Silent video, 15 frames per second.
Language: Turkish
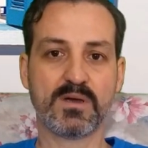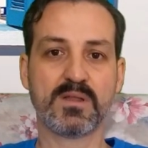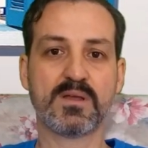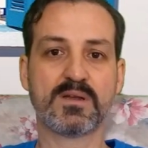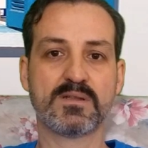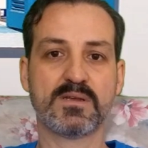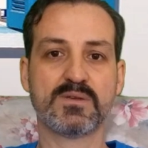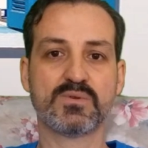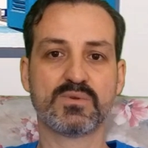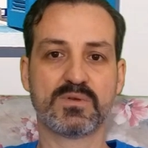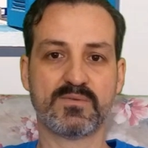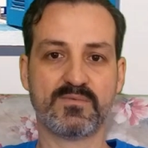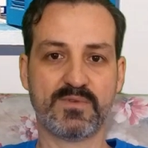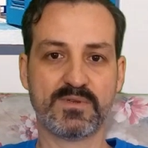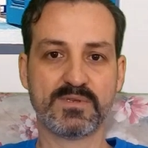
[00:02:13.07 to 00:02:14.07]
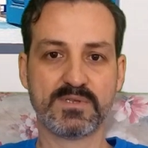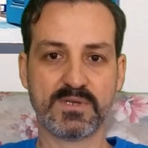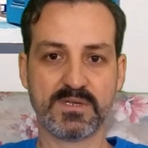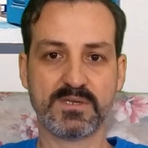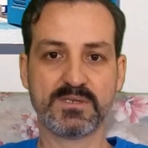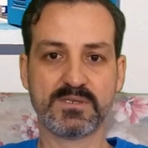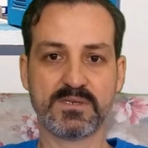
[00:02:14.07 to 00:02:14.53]
Bu vakalardan sonra
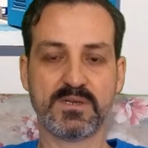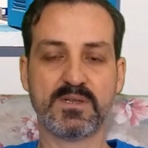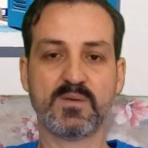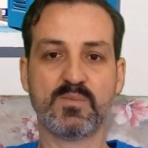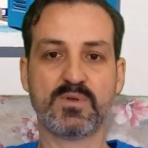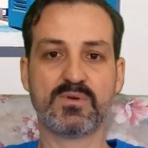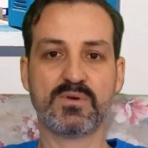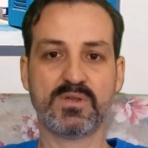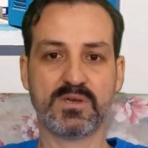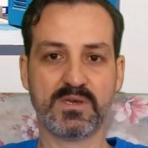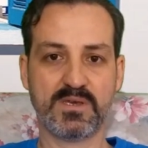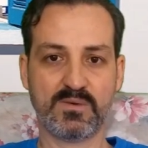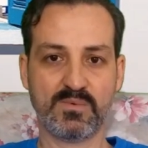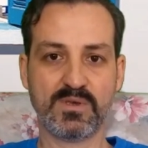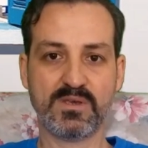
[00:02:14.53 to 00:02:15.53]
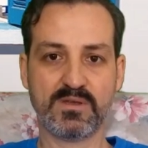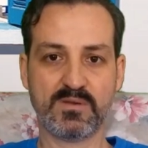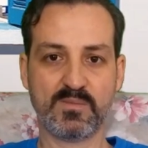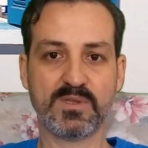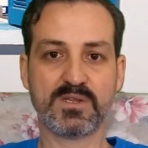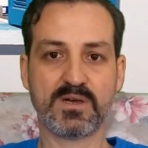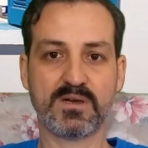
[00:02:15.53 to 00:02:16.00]
virüs tanısı ile 1
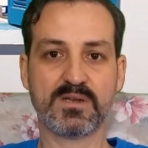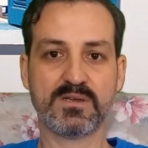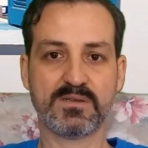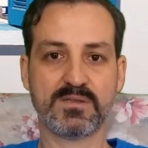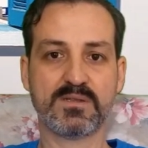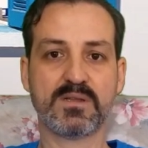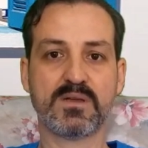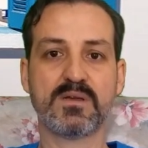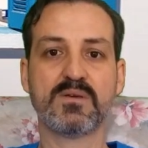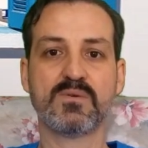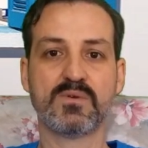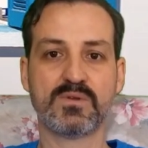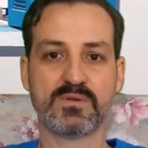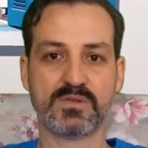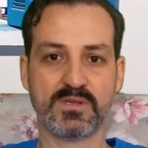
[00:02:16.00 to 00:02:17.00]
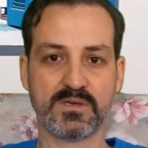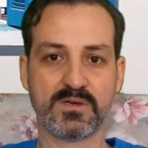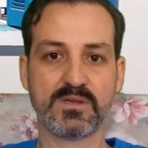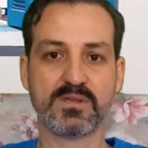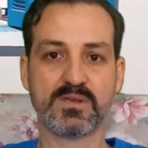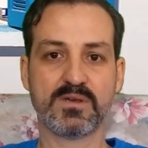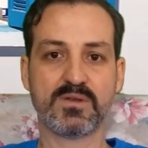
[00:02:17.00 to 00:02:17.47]
Ocak 2020 tarihinde
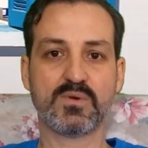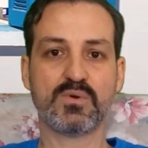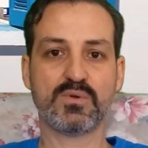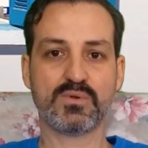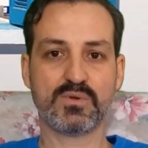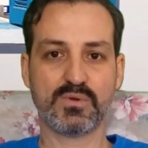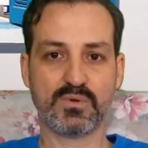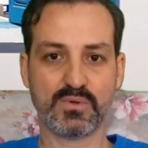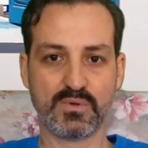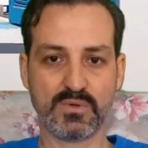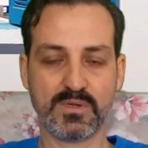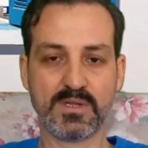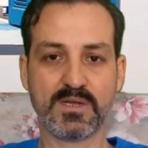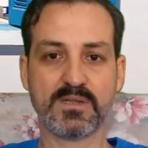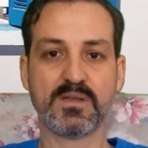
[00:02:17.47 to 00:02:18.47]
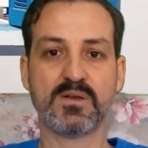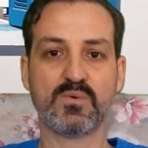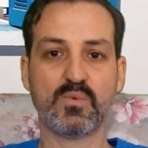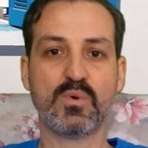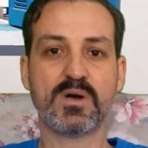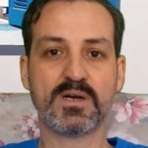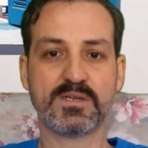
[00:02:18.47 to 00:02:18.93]
virüs çıkış yeri olduğu
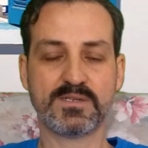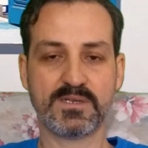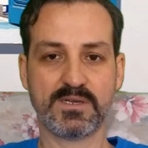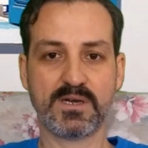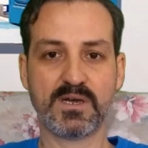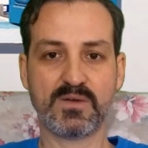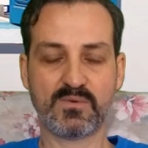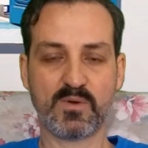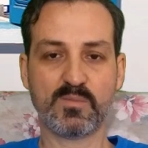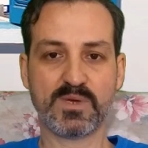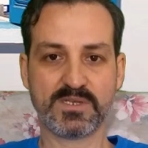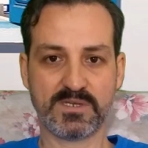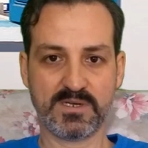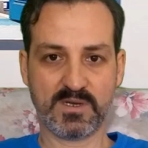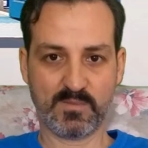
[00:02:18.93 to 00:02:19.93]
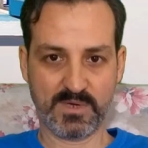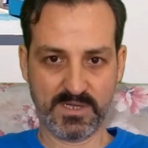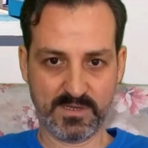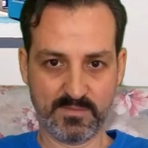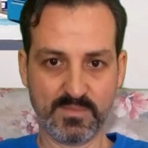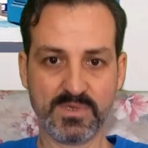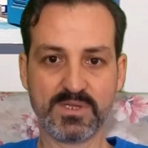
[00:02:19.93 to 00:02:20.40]
düşünülen Wuhan'daki
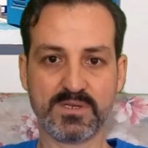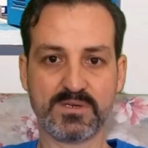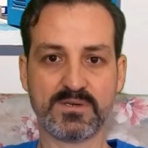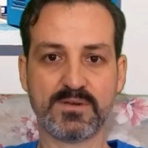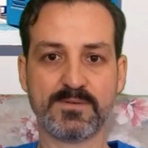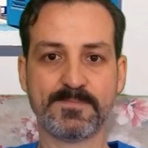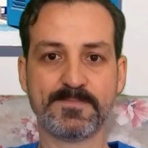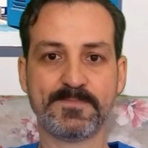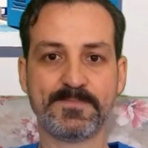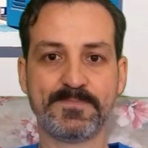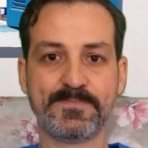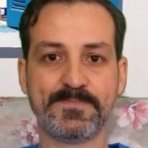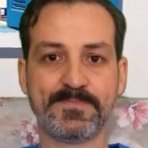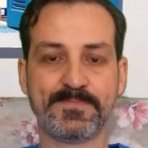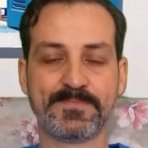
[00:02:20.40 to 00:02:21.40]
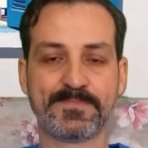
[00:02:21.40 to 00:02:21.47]
hayvan pazarı kapatılmıştır.